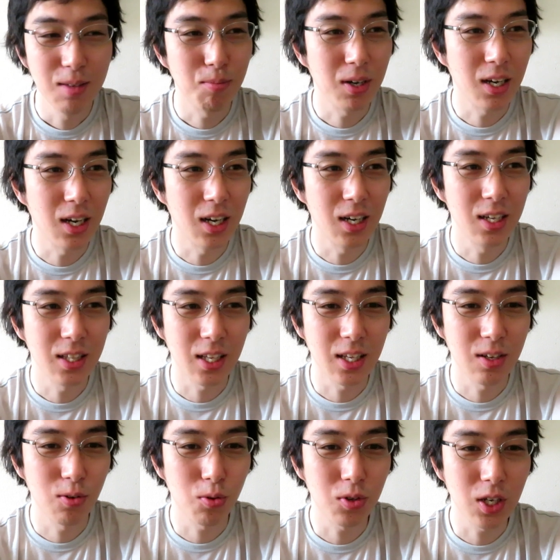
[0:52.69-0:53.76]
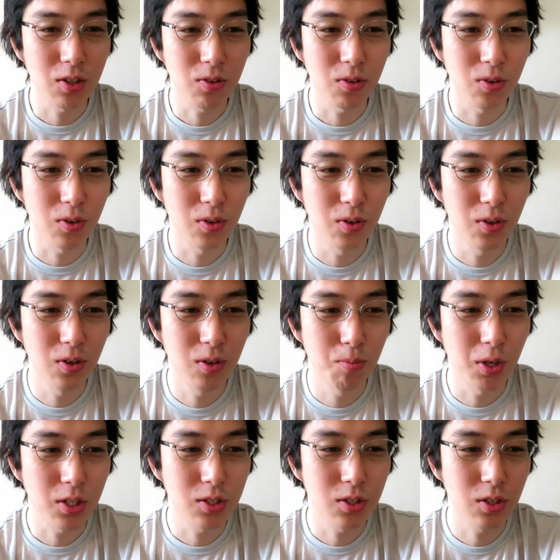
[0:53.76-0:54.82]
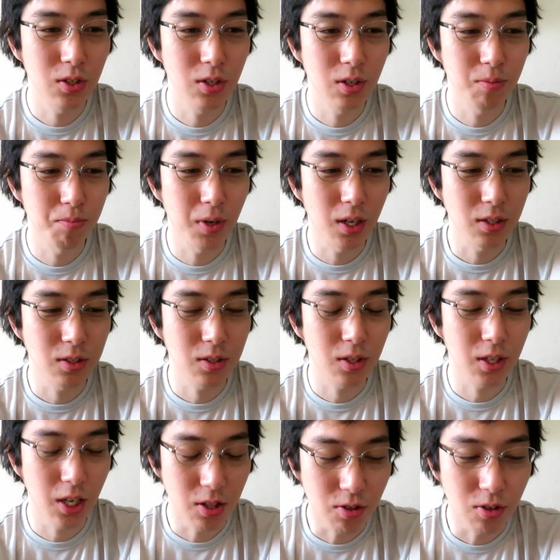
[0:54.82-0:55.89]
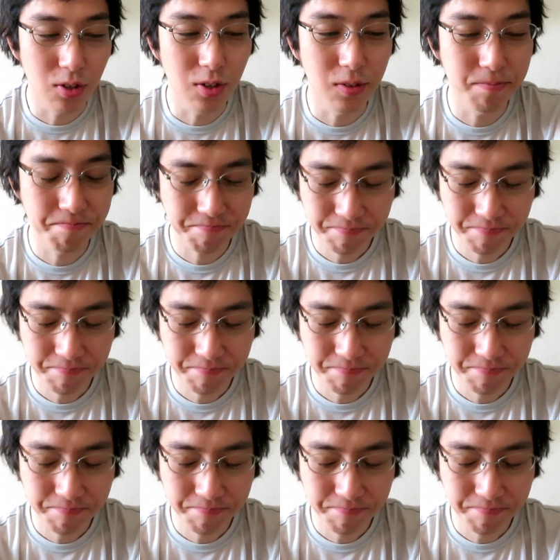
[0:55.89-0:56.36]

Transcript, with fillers: まあね6月の、まあ、まあ、下旬、